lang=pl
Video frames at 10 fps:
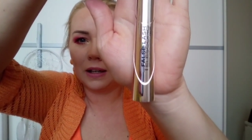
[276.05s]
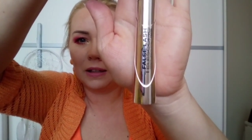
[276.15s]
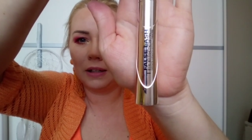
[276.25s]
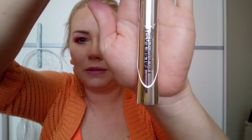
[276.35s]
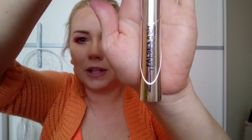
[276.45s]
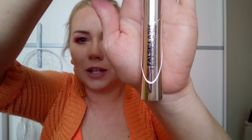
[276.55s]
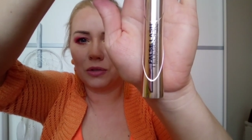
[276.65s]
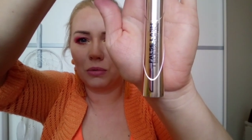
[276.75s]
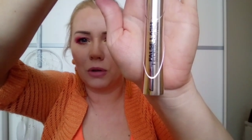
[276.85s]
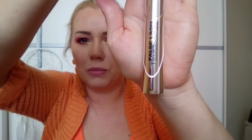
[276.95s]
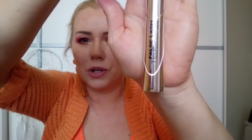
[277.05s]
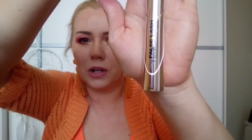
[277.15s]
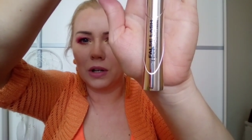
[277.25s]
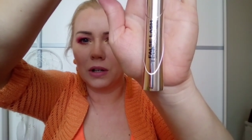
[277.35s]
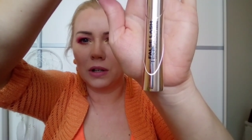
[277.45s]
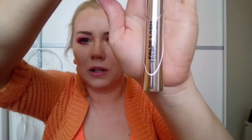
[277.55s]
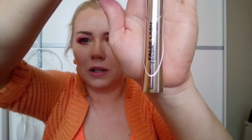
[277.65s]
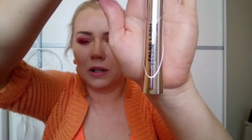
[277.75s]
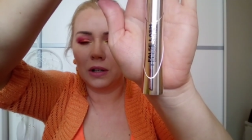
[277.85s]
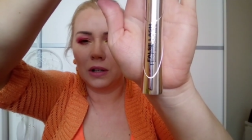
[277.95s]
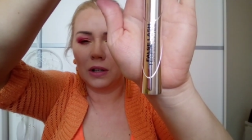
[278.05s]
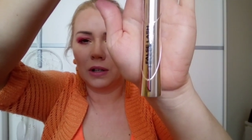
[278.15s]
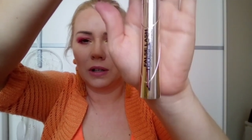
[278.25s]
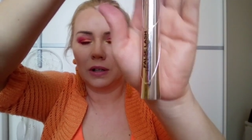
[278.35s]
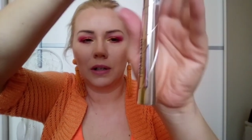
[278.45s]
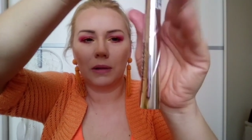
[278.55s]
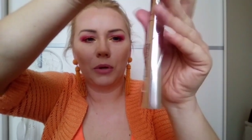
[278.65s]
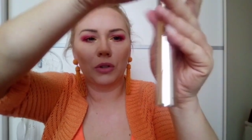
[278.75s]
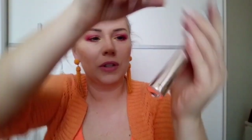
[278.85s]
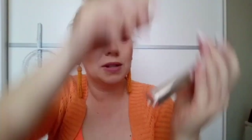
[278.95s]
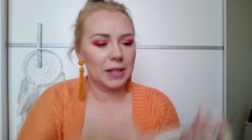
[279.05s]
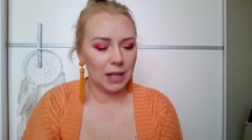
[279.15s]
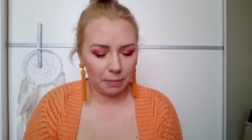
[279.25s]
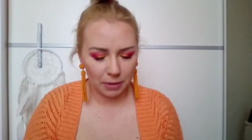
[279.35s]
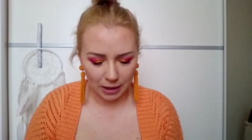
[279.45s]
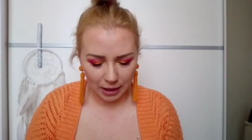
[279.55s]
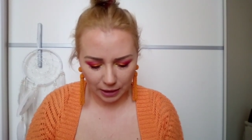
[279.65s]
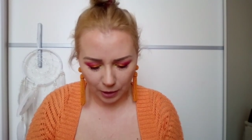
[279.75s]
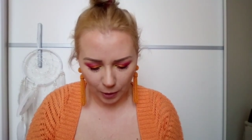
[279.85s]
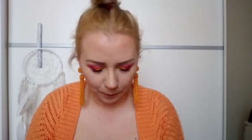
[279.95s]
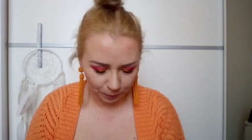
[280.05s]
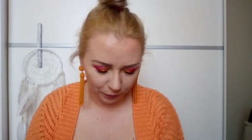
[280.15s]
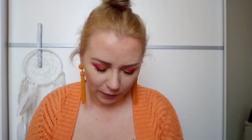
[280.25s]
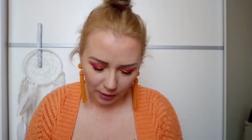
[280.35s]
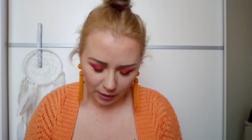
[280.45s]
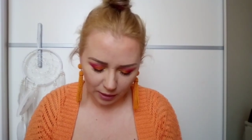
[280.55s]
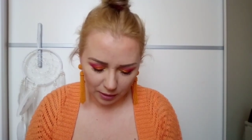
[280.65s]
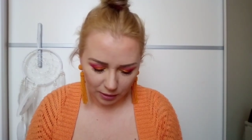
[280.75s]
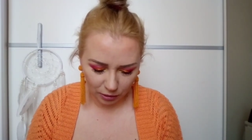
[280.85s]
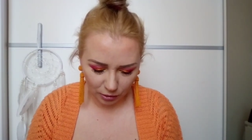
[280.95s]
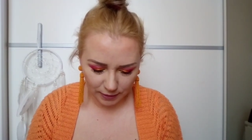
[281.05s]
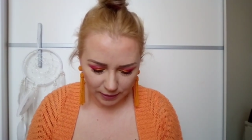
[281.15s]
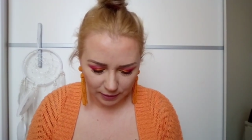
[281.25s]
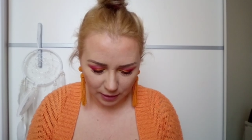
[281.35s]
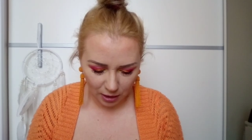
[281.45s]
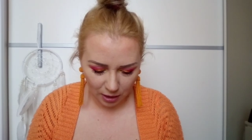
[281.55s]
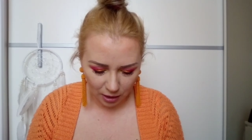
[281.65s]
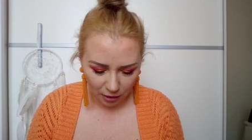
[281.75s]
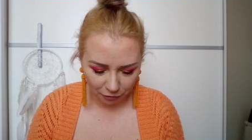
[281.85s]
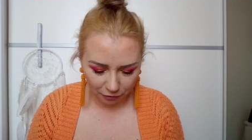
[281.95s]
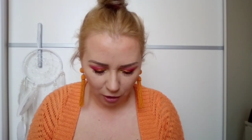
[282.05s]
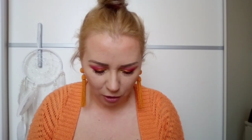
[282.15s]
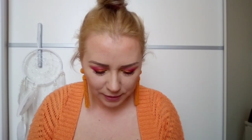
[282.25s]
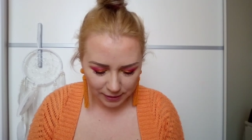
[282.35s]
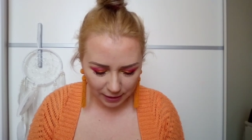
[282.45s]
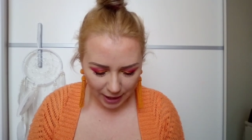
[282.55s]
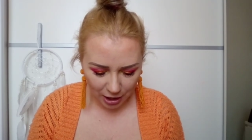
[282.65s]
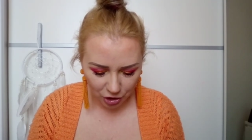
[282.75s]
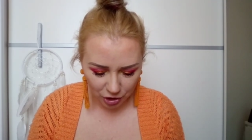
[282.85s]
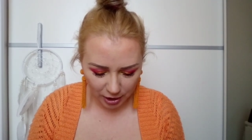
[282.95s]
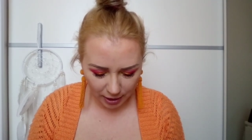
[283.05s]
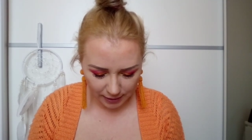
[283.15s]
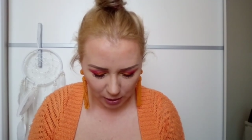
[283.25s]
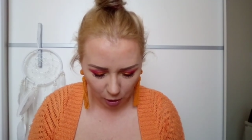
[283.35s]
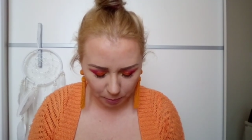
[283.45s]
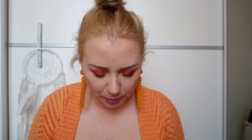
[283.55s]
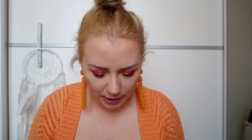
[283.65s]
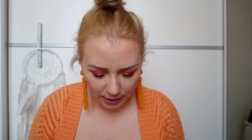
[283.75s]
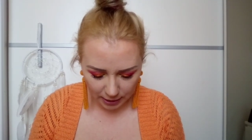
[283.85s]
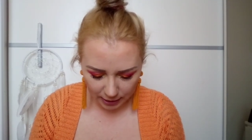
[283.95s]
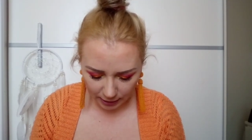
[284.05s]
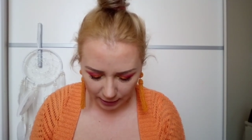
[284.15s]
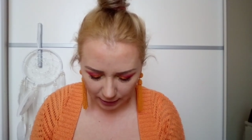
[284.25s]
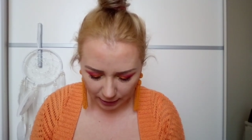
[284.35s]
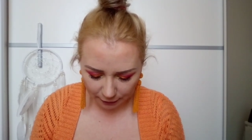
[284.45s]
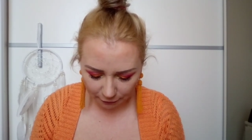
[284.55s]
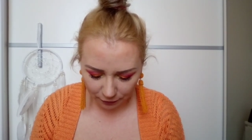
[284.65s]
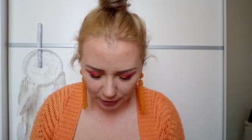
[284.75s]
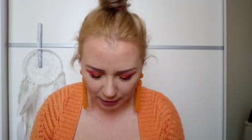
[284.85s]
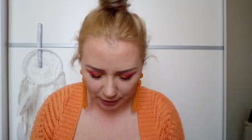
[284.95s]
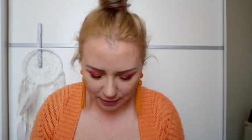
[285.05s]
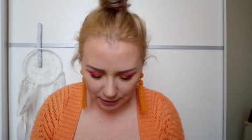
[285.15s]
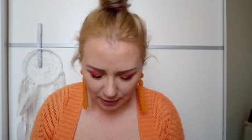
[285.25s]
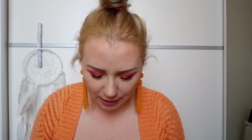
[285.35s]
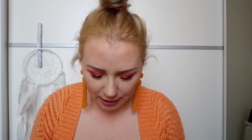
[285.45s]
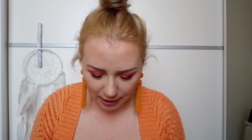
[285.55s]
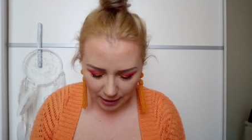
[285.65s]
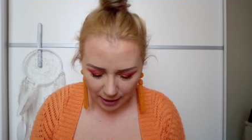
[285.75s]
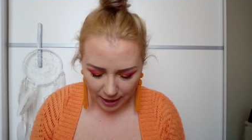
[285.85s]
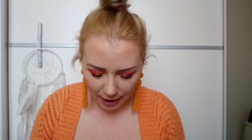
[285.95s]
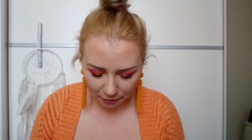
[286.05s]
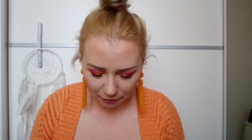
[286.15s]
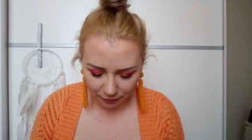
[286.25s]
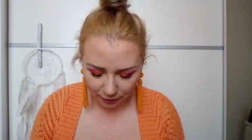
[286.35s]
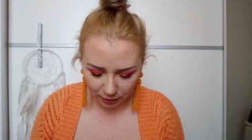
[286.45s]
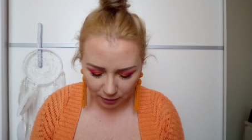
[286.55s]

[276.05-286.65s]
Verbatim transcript: nie widać tu dobrze. Bo to jest srebrne, dlatego. E, to jest Full Slash Telescopic Infinite Length